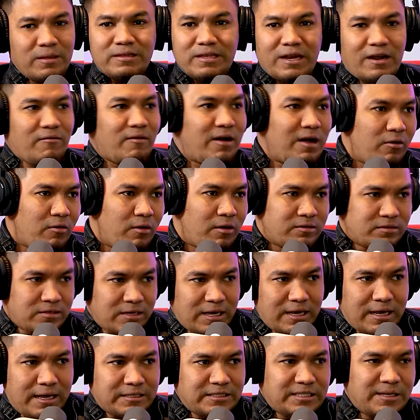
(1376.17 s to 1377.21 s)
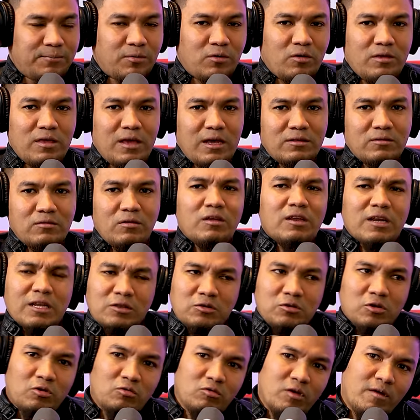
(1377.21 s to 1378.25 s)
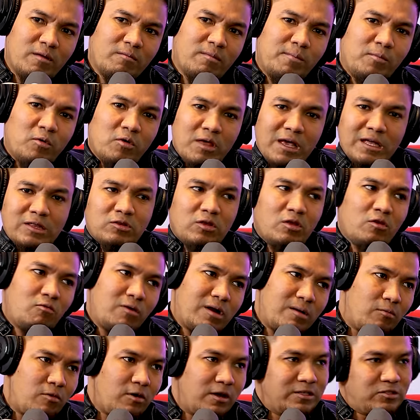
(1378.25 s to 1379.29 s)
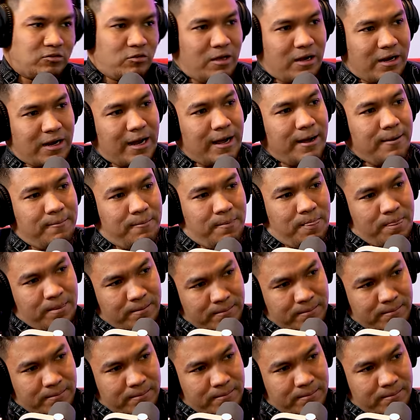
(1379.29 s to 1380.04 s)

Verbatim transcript: trabajo en, este proyecto y retorno a ver mis proyectos y vuelvo aquí, estoy acá.